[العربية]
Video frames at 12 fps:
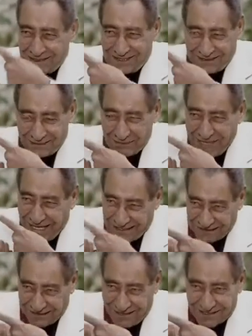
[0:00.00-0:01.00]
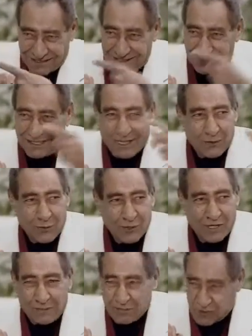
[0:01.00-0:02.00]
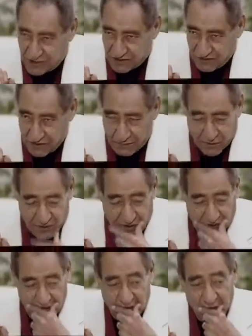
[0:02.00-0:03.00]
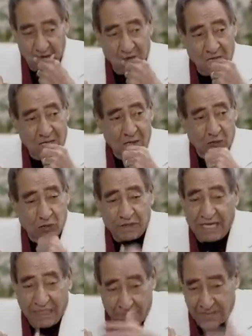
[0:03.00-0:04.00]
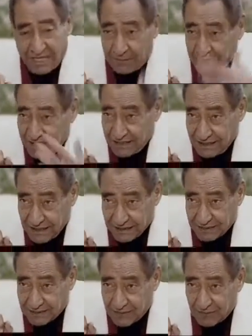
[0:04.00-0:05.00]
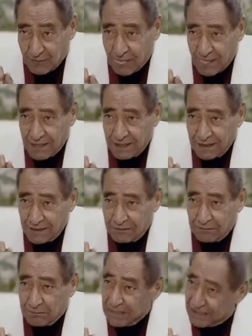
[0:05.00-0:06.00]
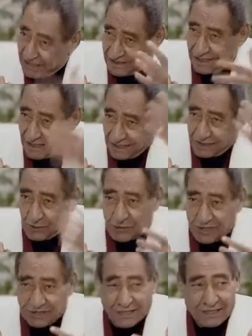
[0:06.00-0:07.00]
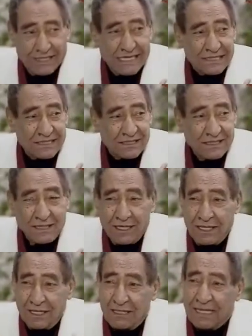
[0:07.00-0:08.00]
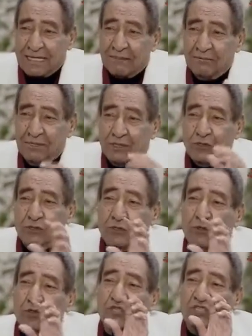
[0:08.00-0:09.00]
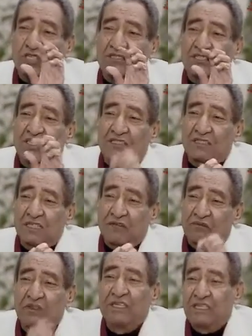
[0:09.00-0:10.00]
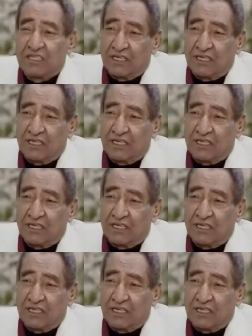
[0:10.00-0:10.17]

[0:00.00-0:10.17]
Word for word: آه، معهد ناصر أو مستشفى أبو الريش ونعمل عمليات مجانية يعني وكده الناس لكن بيكون شنطتنا في